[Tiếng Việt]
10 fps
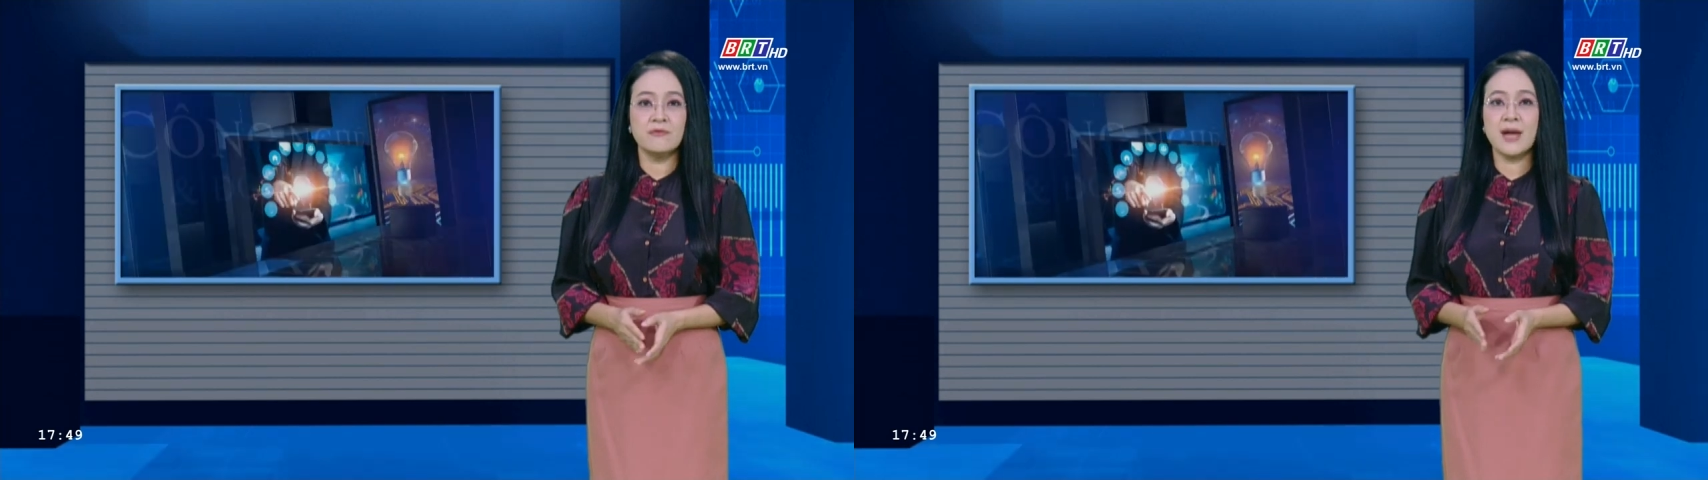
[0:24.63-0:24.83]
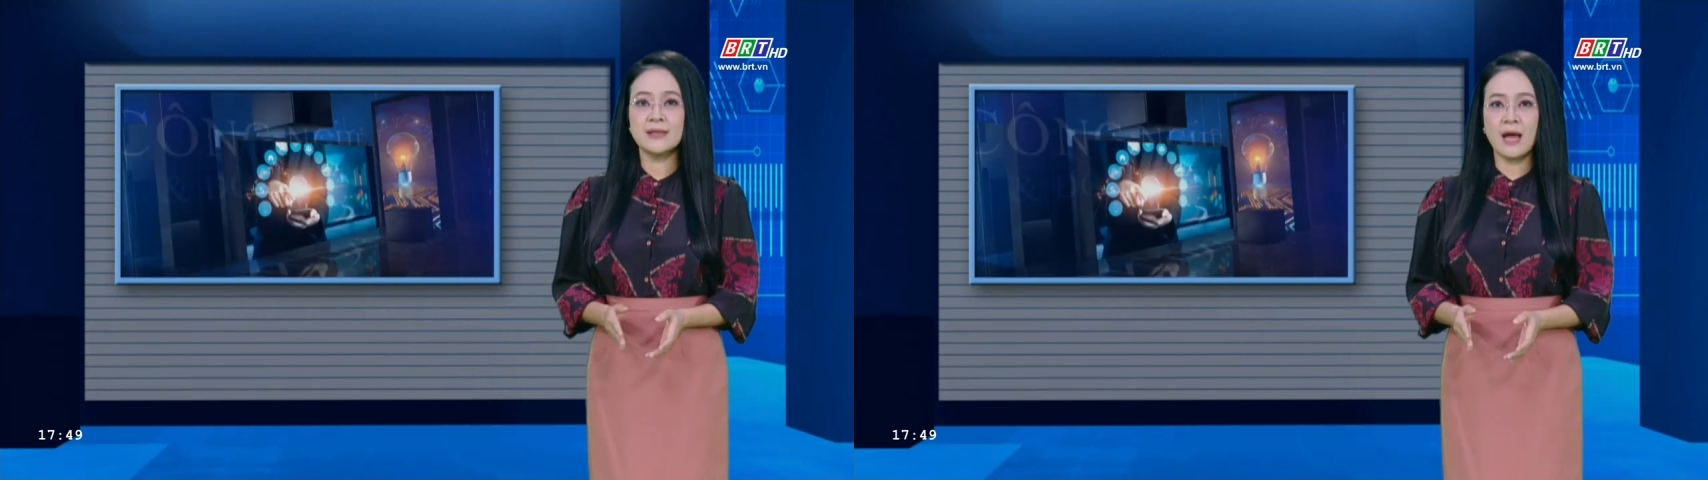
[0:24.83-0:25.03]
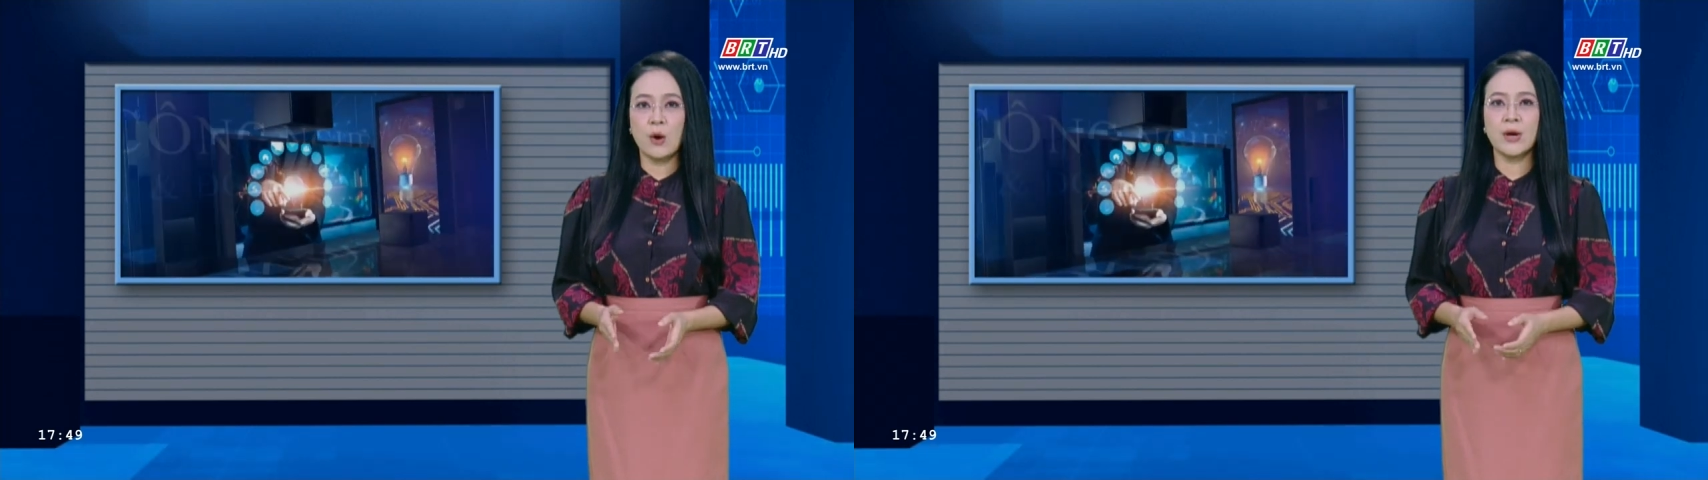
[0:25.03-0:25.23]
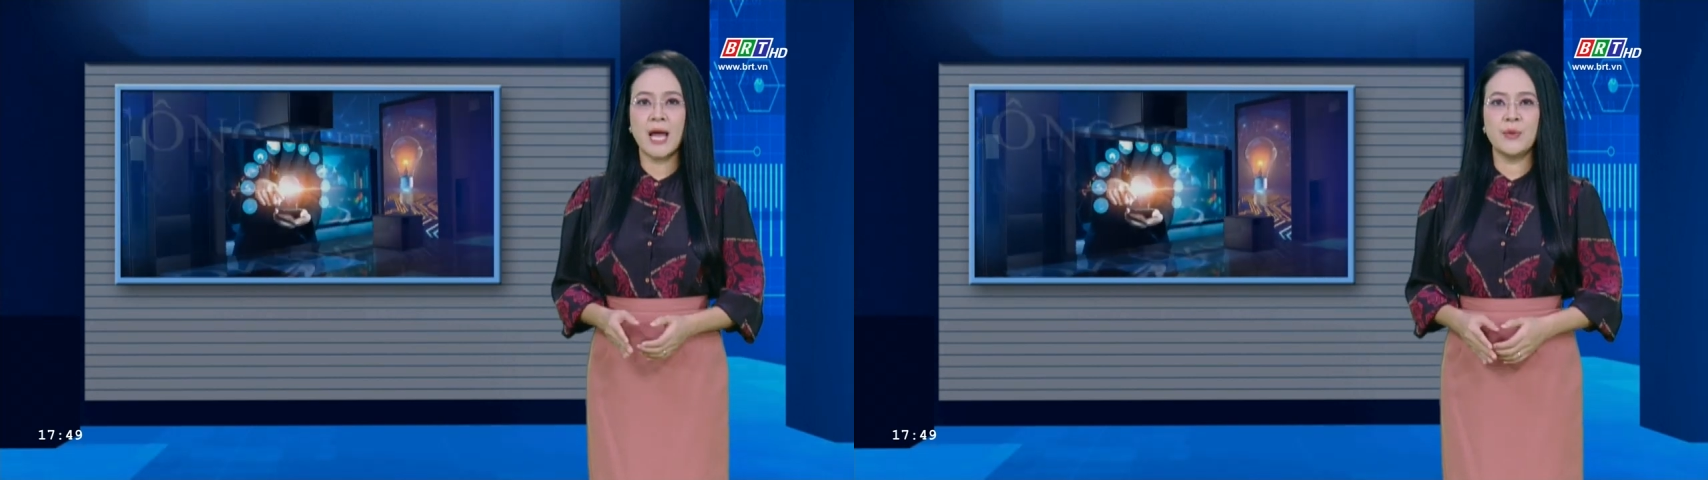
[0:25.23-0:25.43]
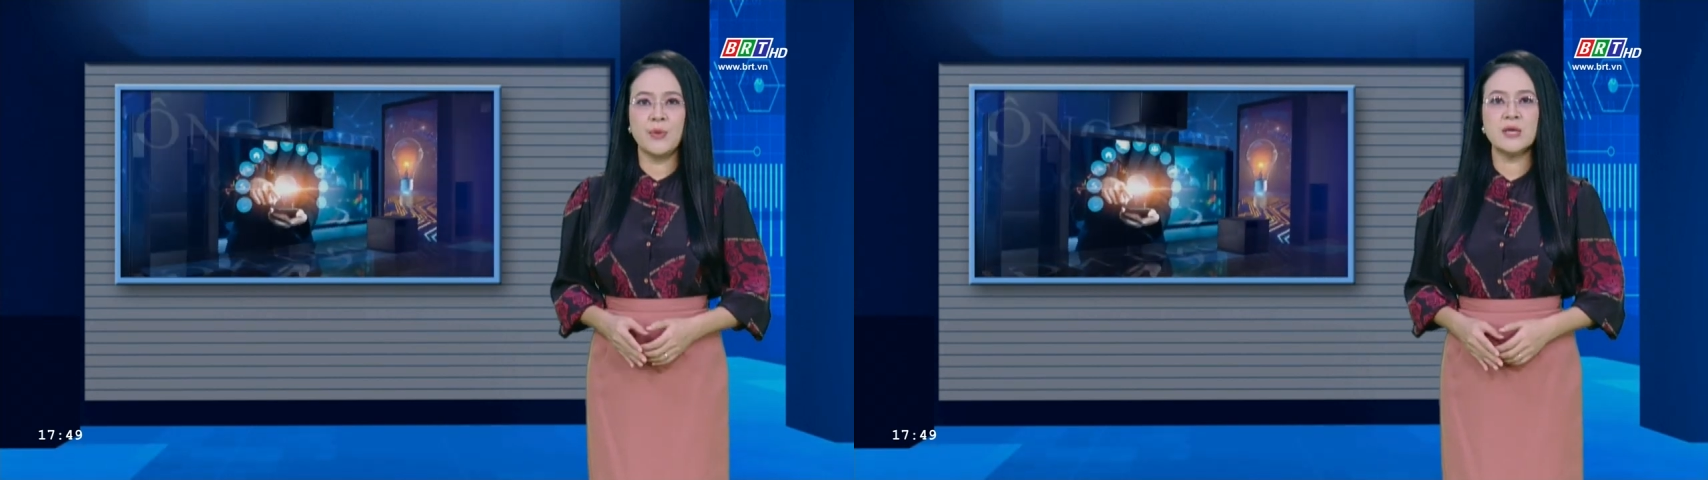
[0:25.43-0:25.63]
và tạo
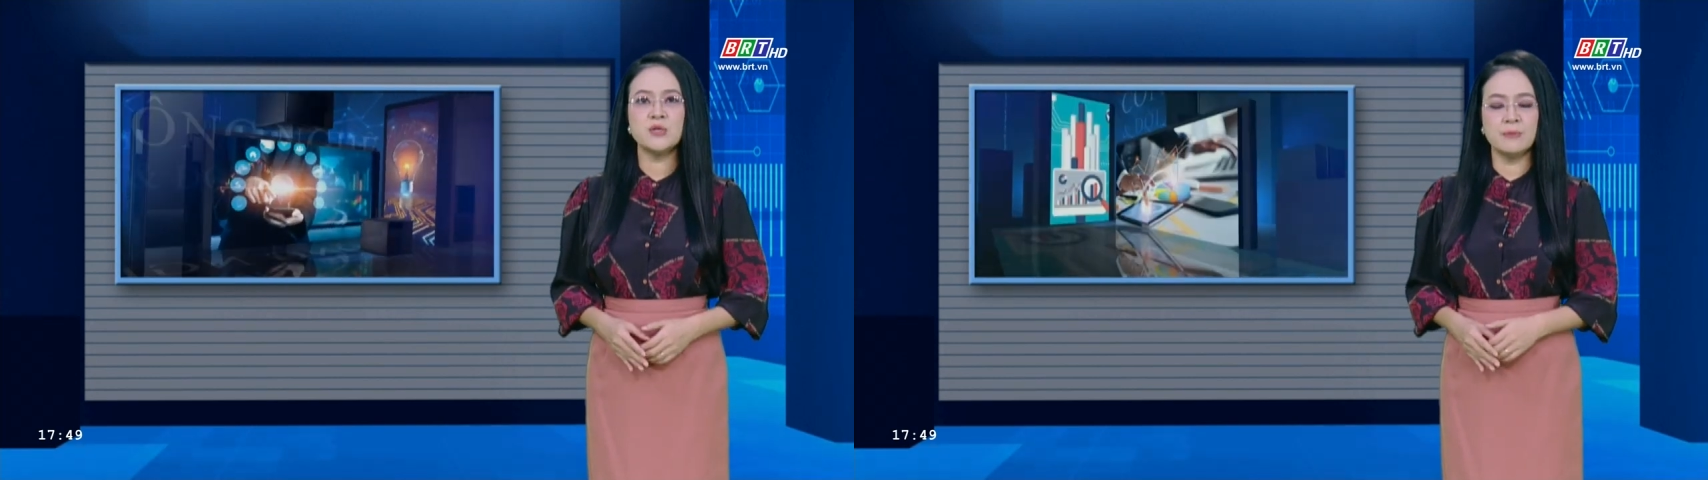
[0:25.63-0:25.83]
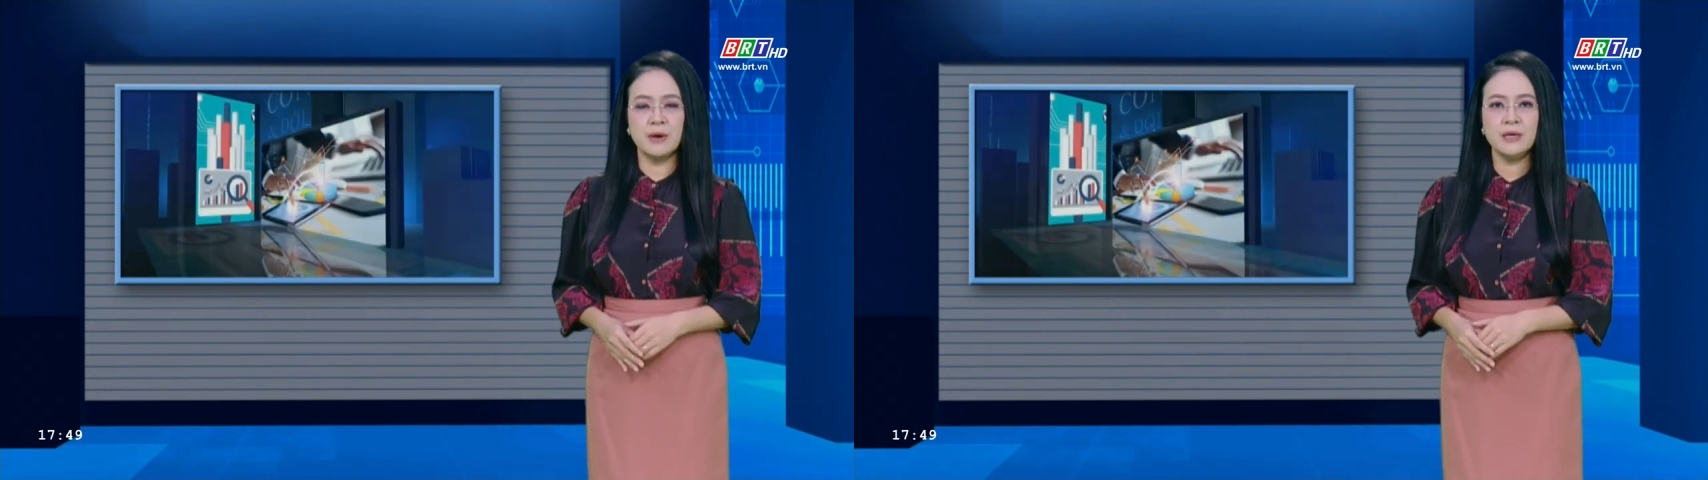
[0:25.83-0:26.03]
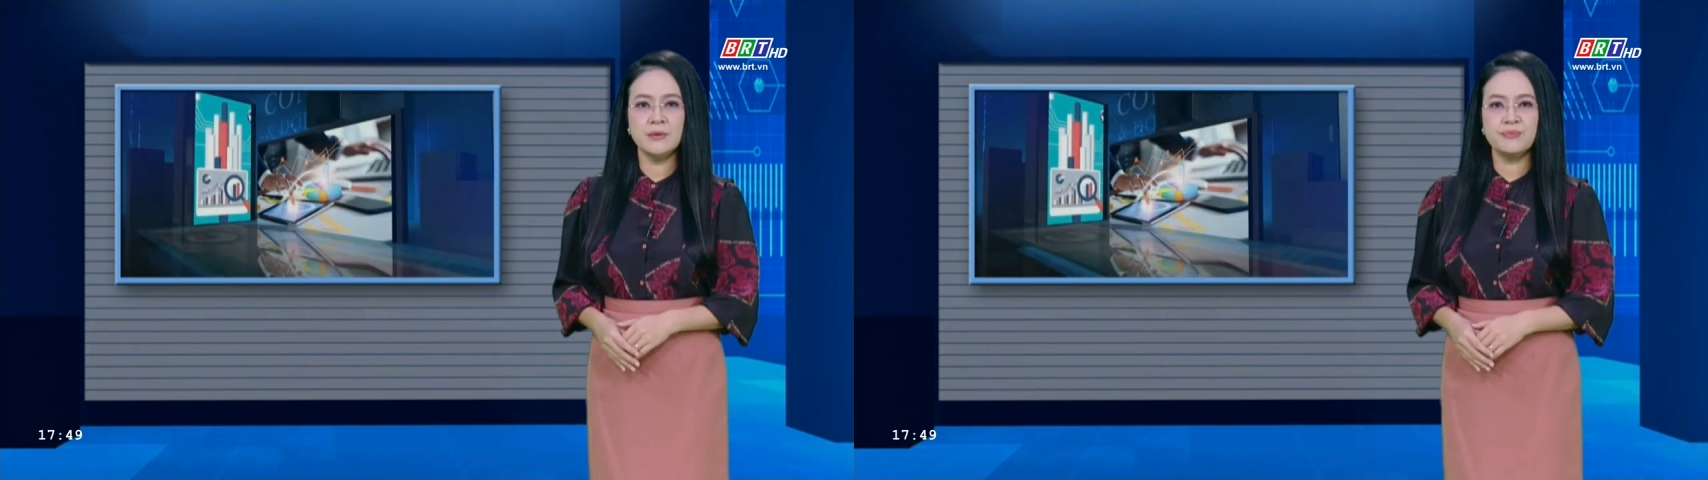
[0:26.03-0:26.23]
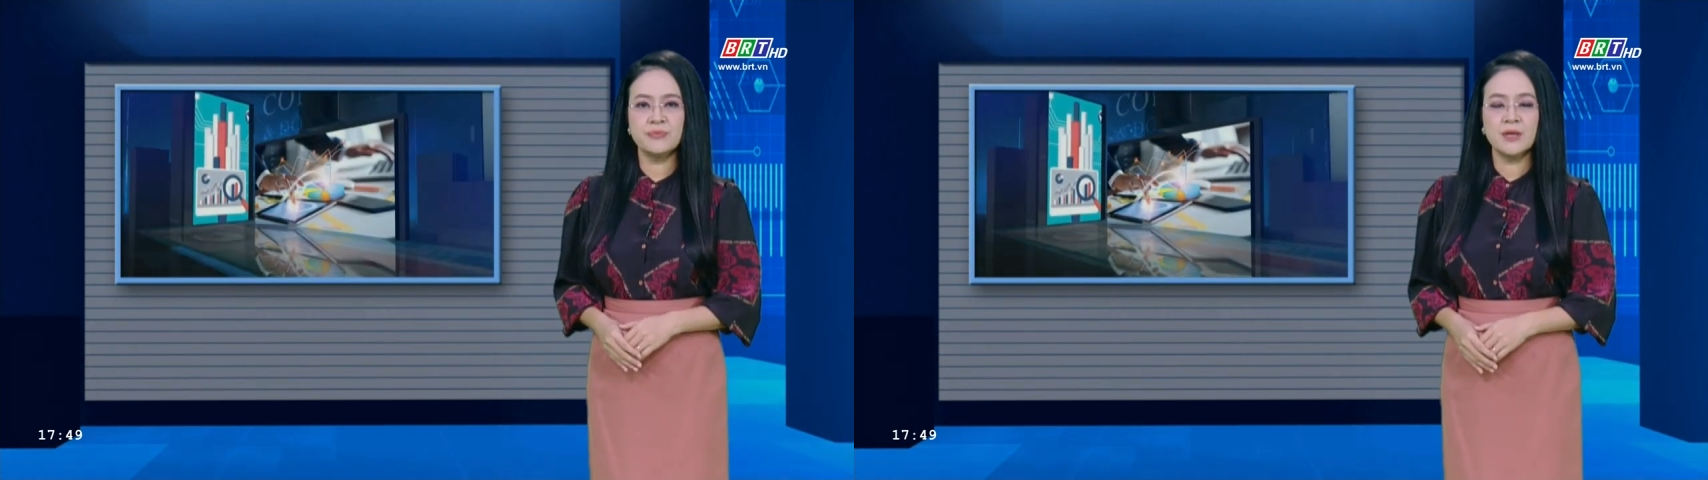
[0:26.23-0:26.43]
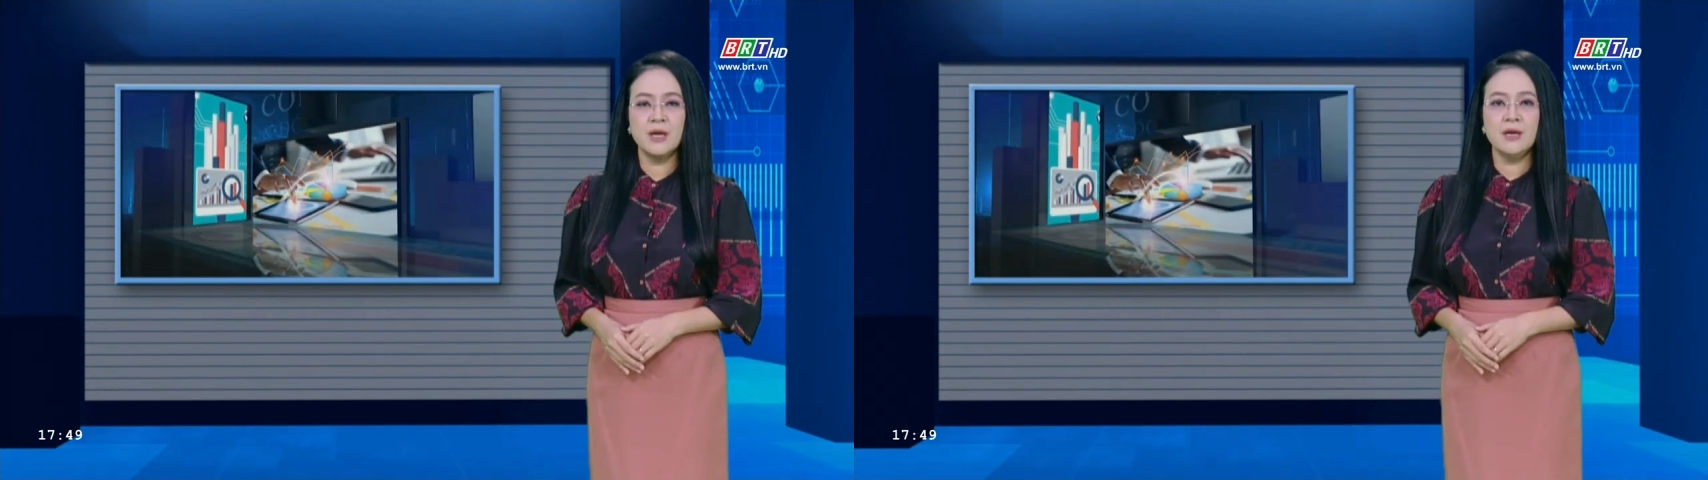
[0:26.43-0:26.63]
ra giá trị mới.